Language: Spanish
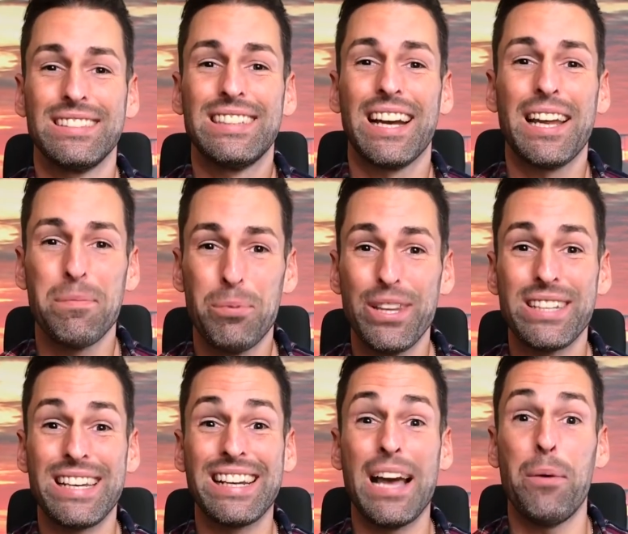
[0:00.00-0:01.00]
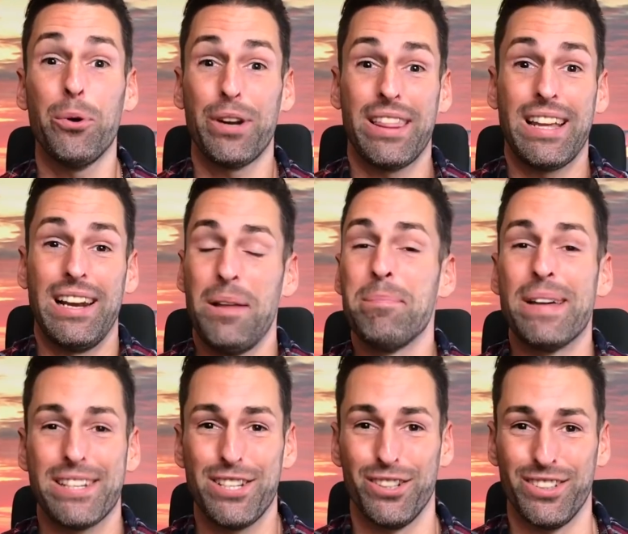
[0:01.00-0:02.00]
ya que puede ser que aborrezcas la
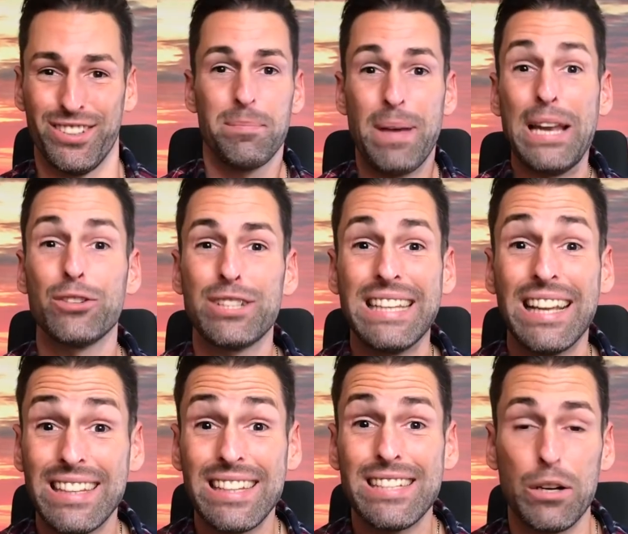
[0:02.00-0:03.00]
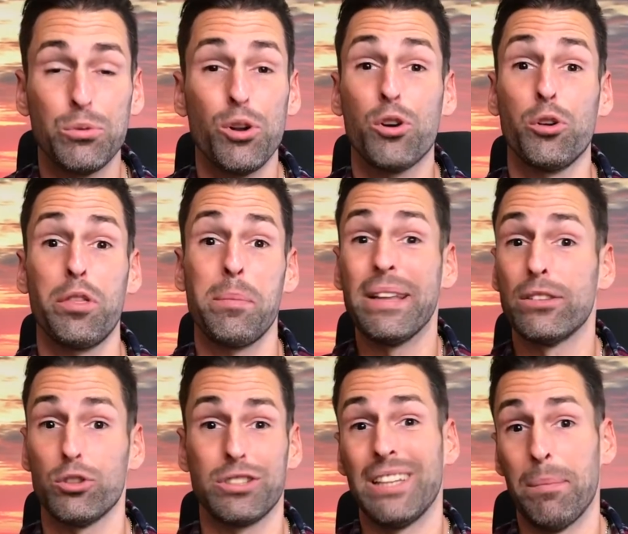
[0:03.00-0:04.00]
inversión. Pero si ya tienes algunos
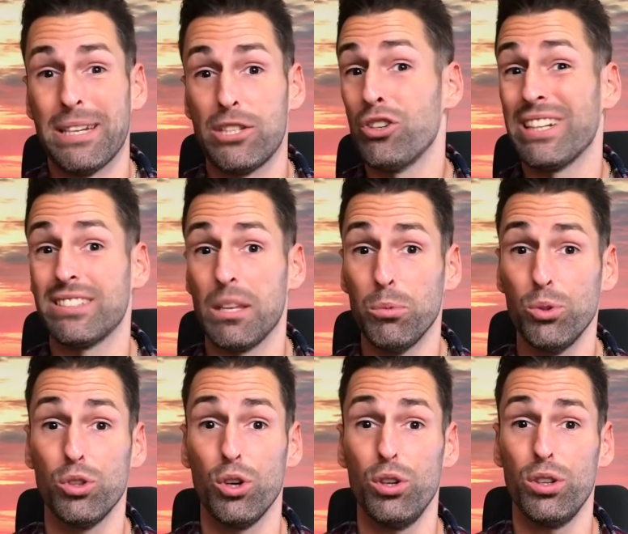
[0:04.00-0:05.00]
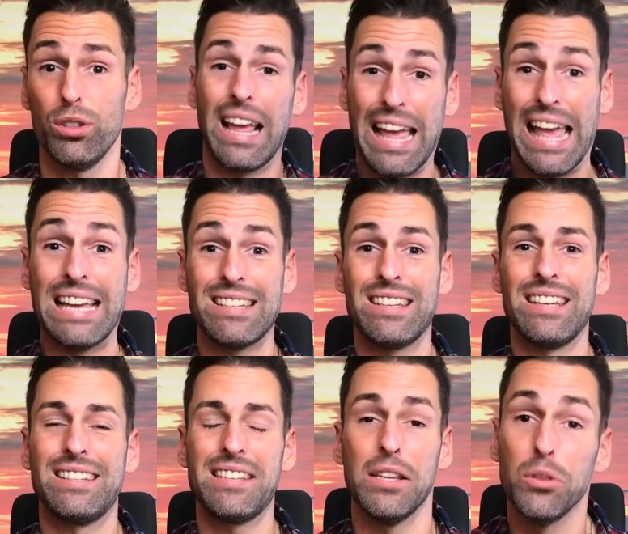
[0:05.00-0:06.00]
conocimientos y te apasiona este mundo, es,
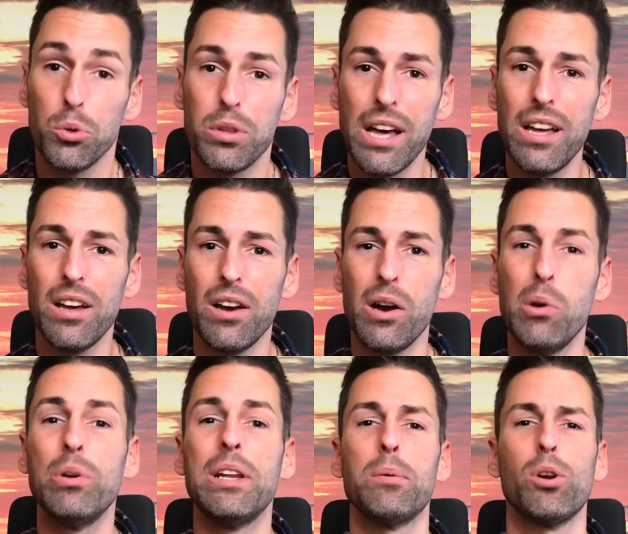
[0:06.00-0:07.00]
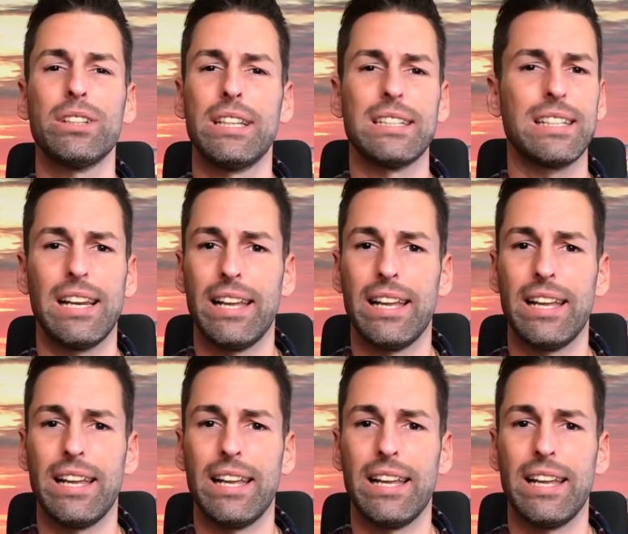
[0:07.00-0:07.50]
sin duda, un libro que tienes que